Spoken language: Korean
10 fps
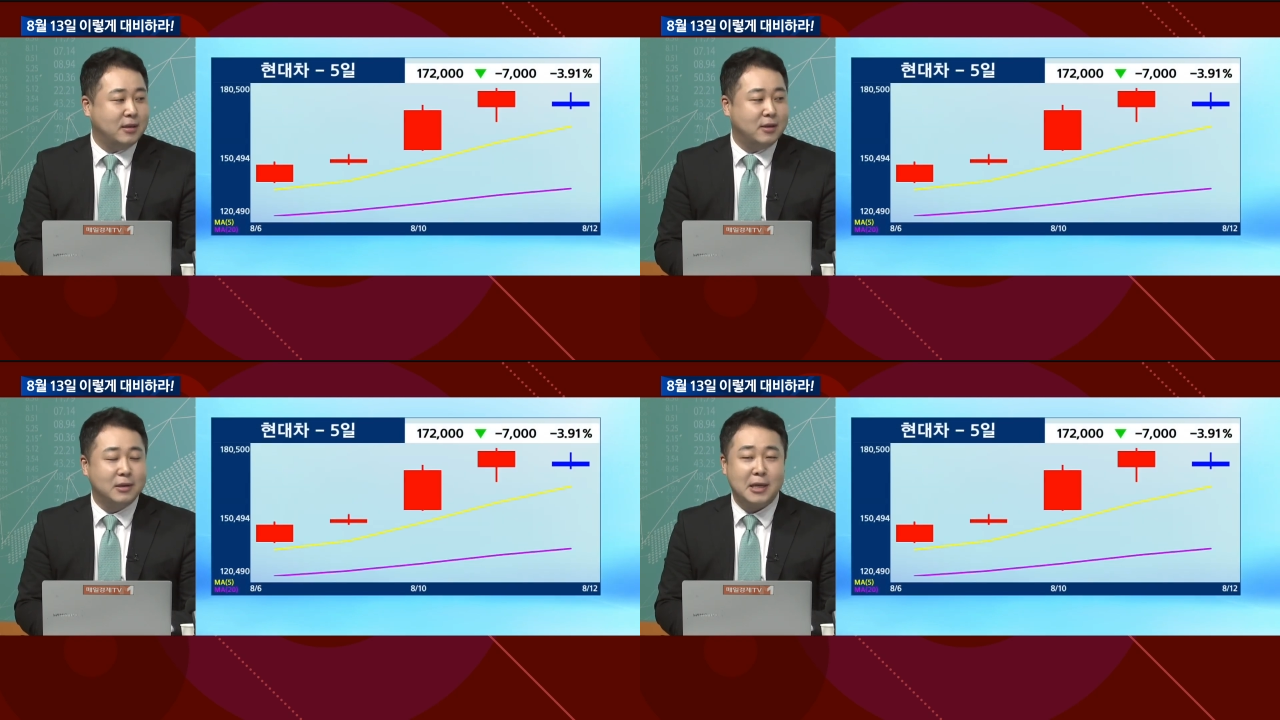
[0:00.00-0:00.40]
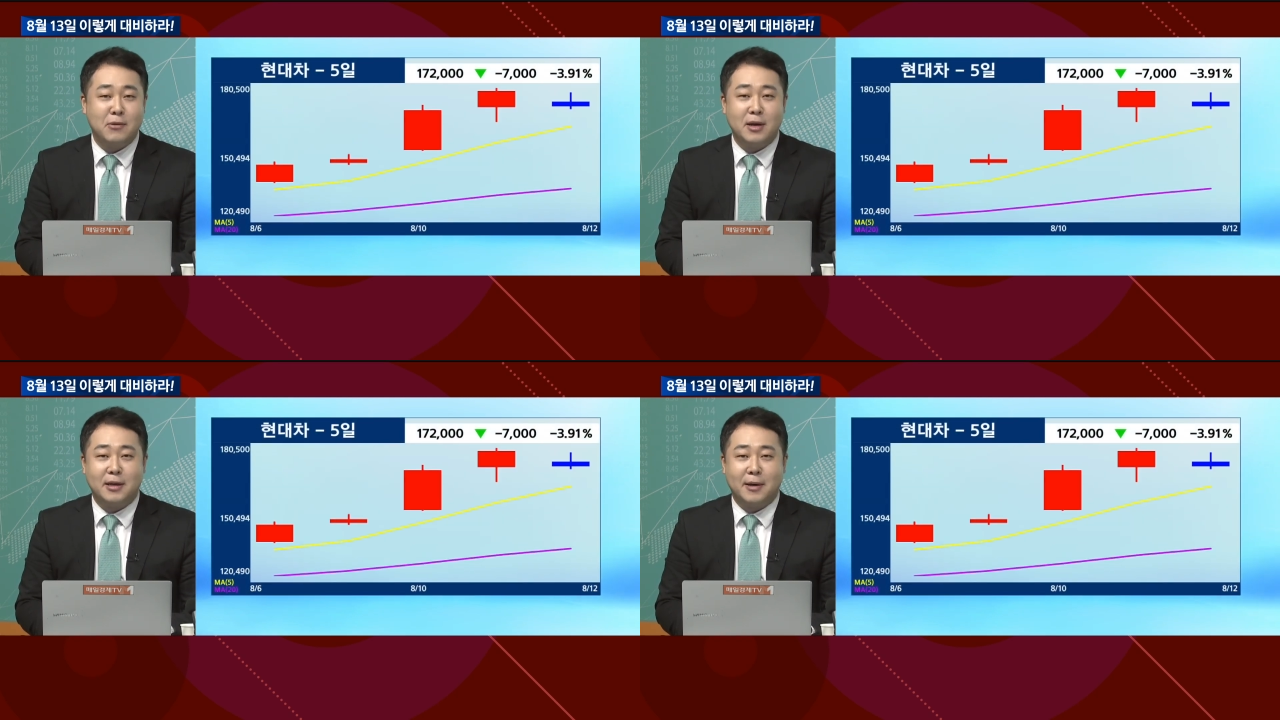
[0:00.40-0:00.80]
이런
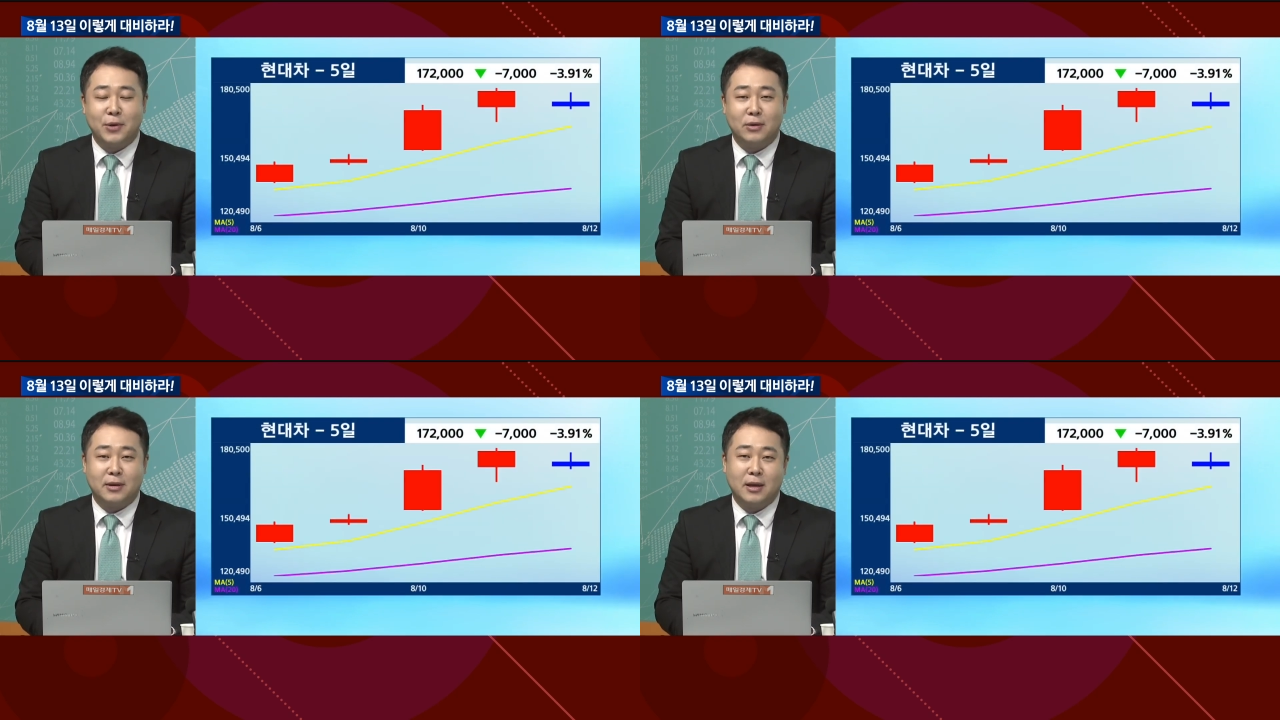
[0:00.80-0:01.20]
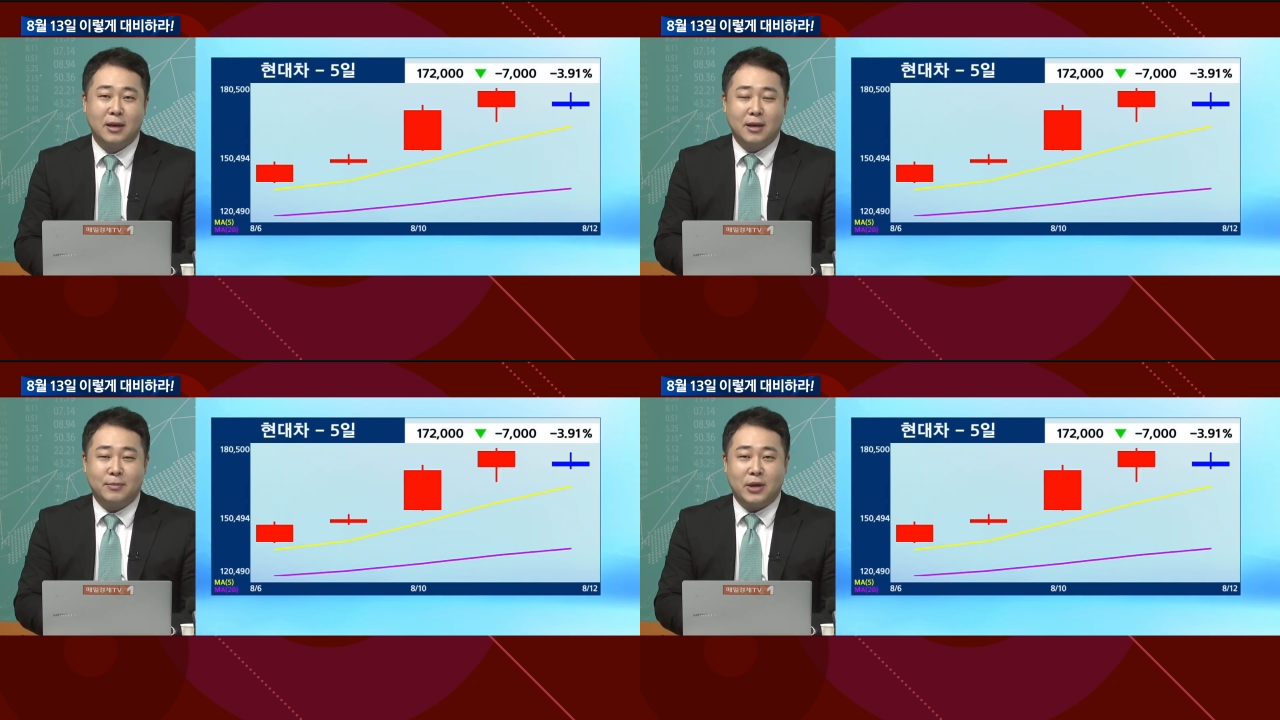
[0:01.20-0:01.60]
상황이라면
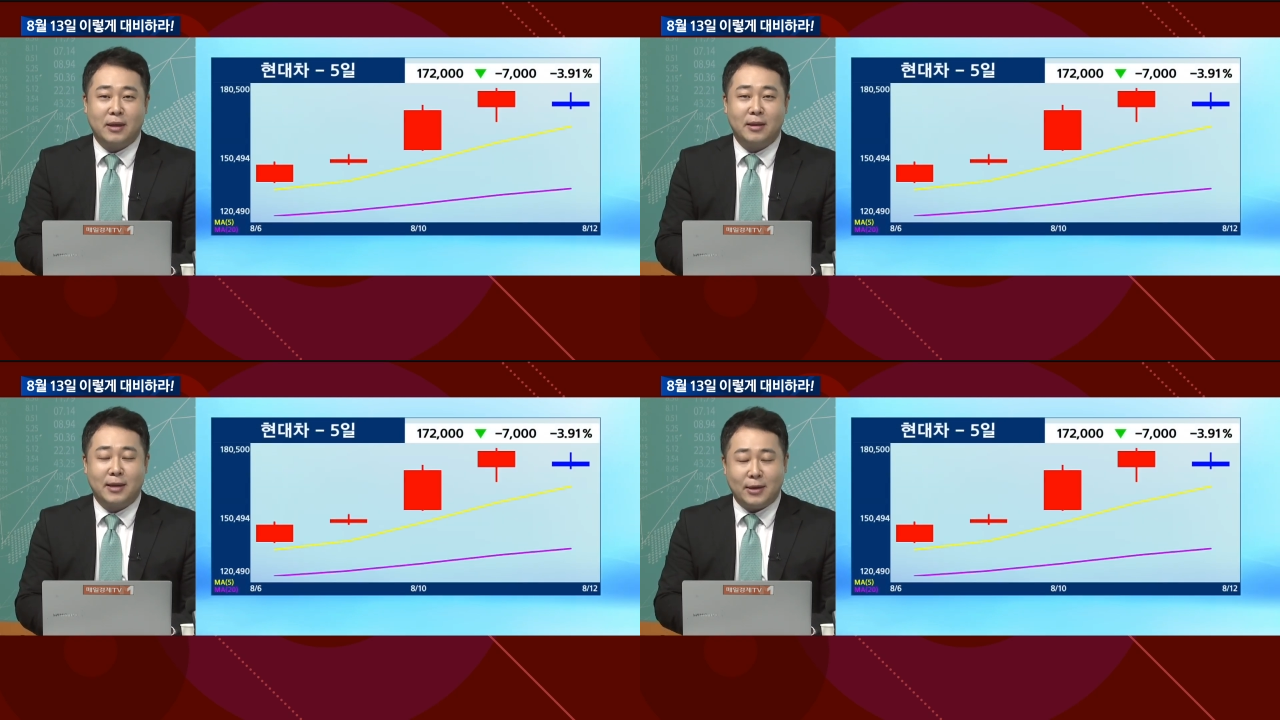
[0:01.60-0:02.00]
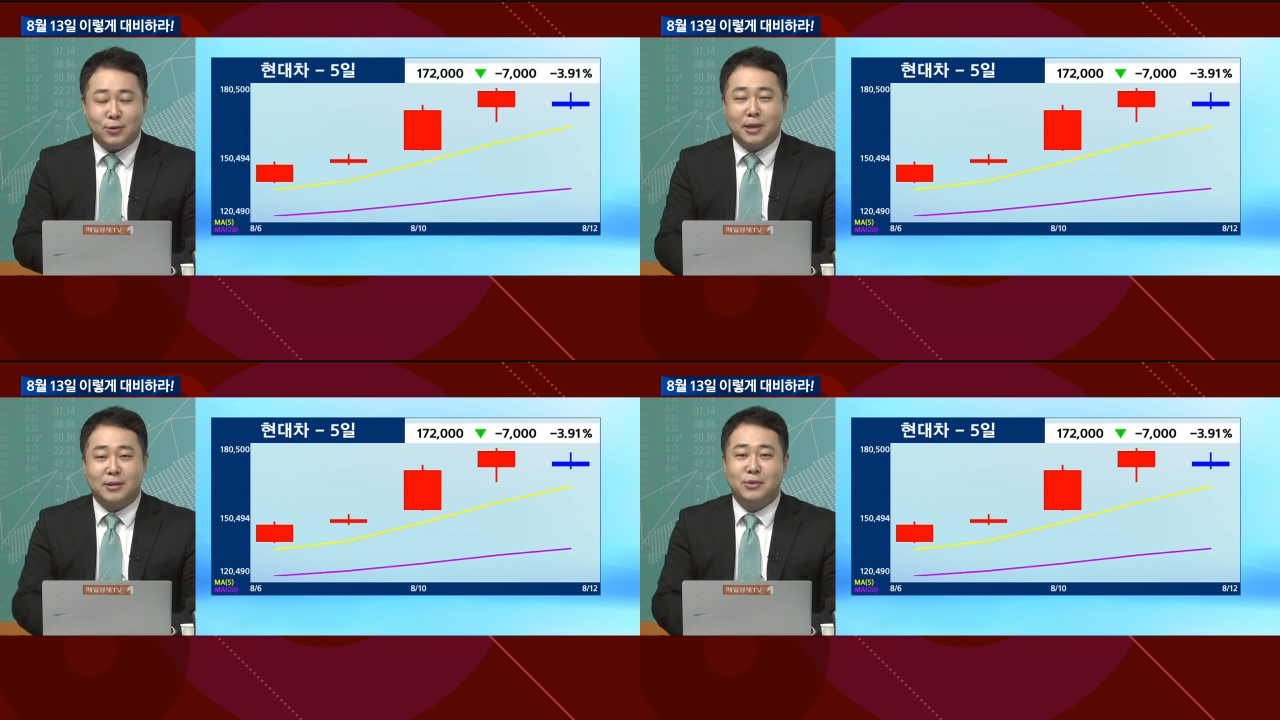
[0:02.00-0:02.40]
뭐 옛,
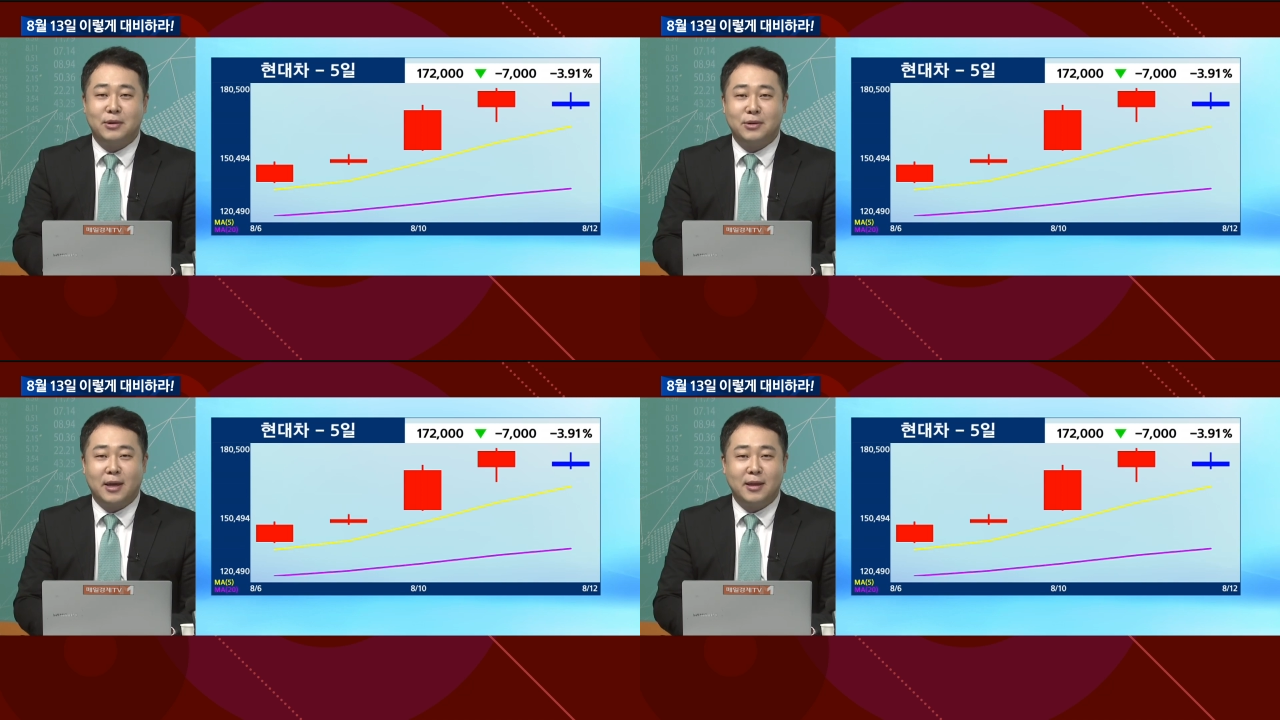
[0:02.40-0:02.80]
계속 말씀드리죠.